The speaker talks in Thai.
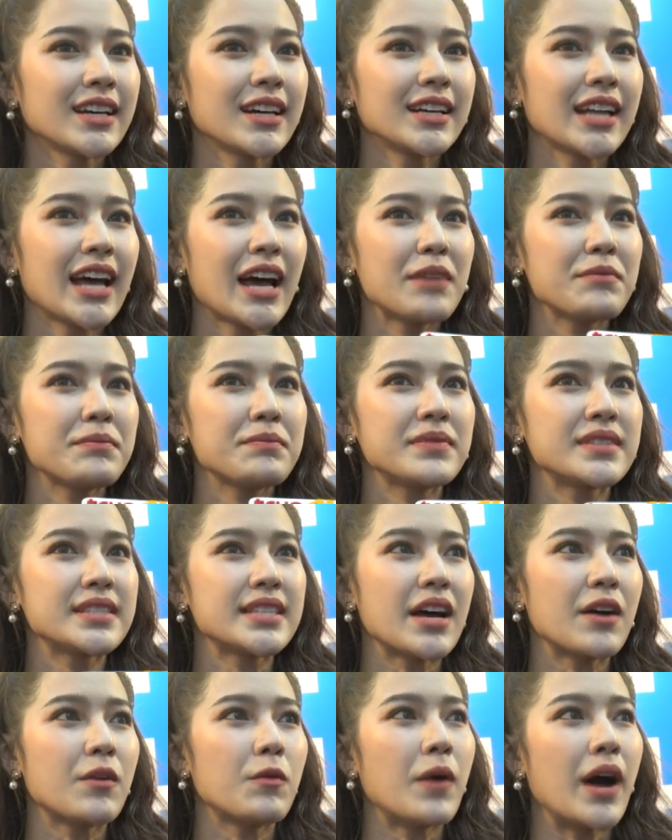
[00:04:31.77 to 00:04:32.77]
ก็ถ้า
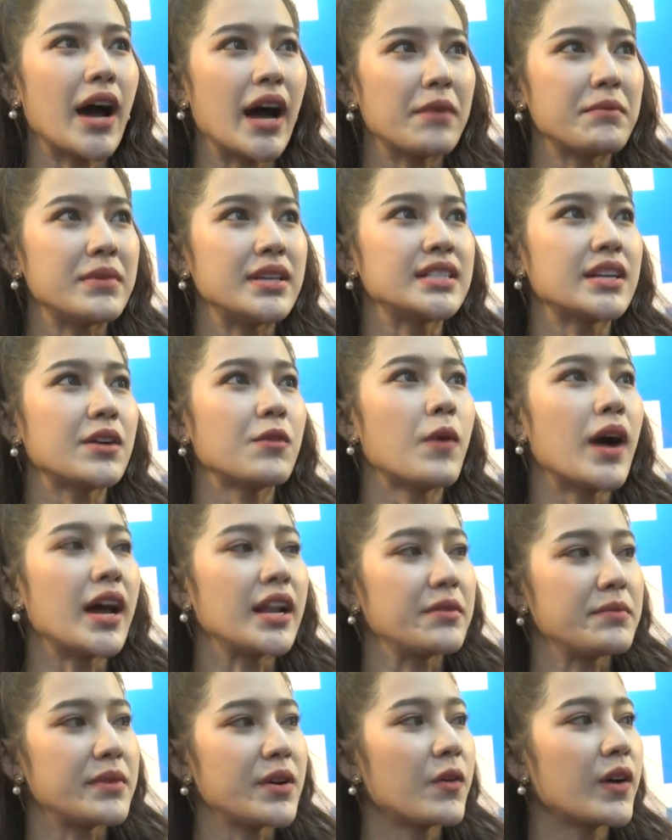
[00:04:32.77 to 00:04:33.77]
จังหวะมีจังหวะ
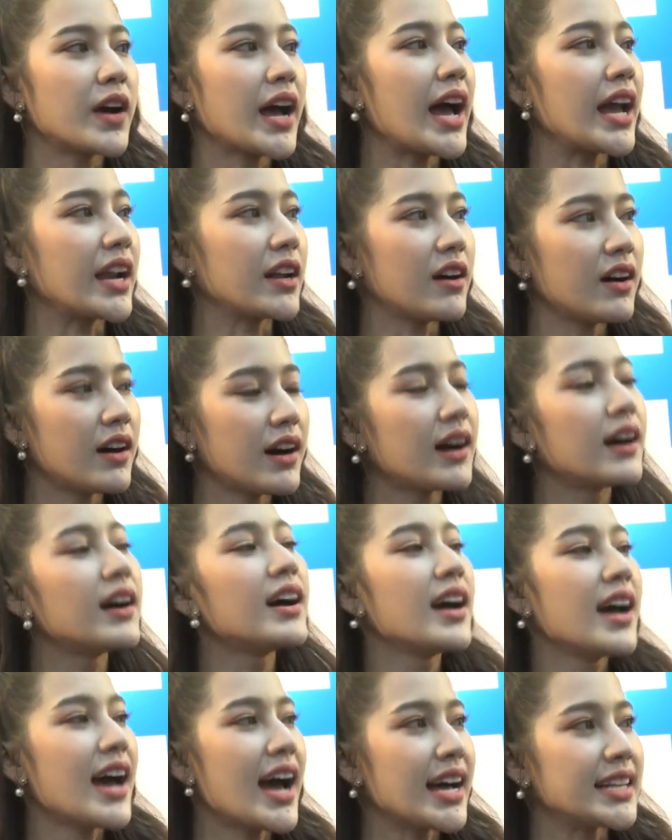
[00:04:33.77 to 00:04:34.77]
หรือมีโอกาสก็
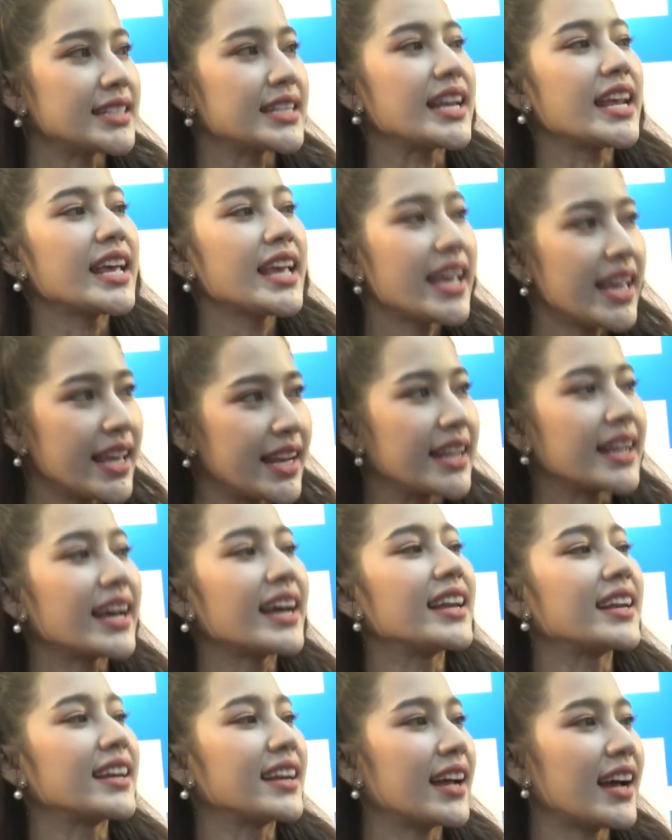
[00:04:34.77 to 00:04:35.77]
อาจจะได้เห็น
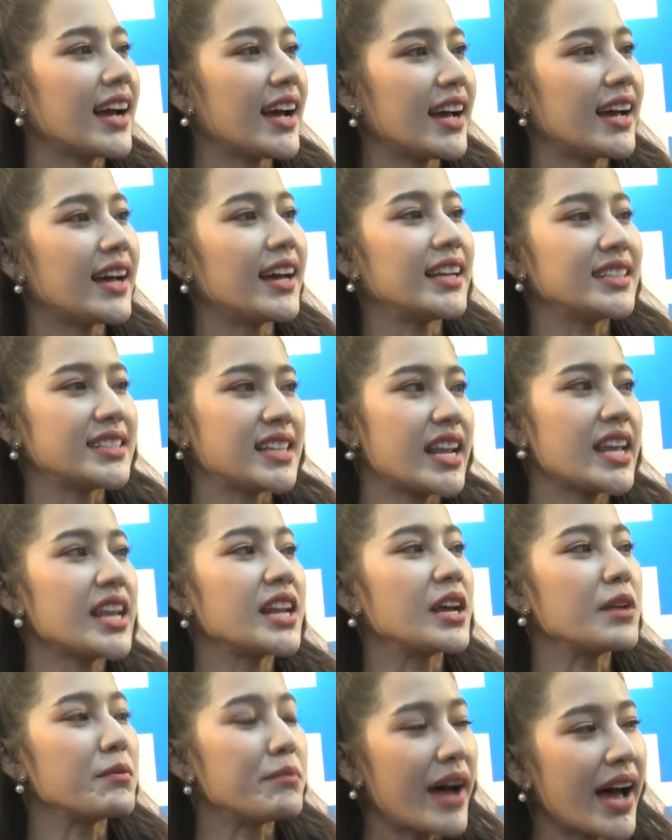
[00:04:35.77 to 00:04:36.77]
กันค่ะจะได้
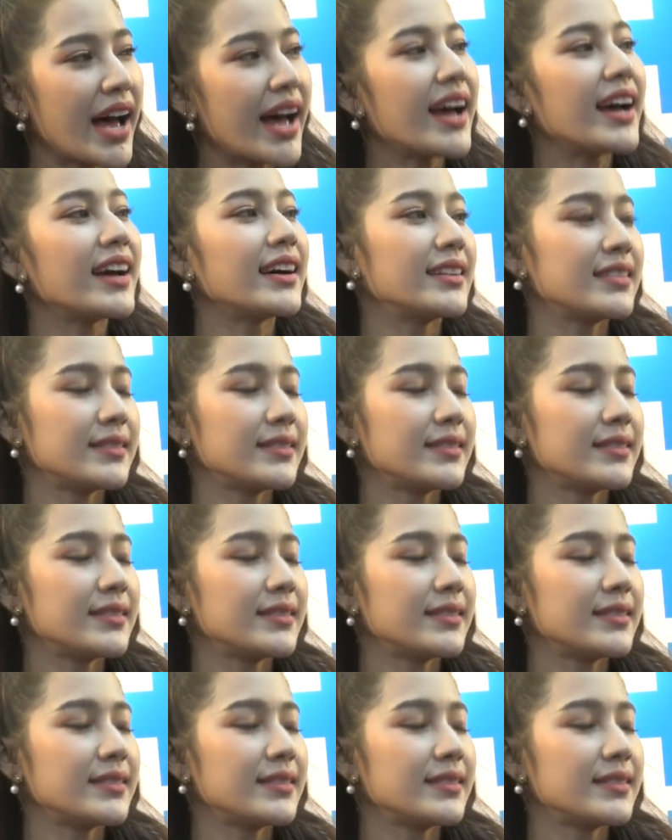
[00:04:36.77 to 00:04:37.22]
เห็นกันบ้าง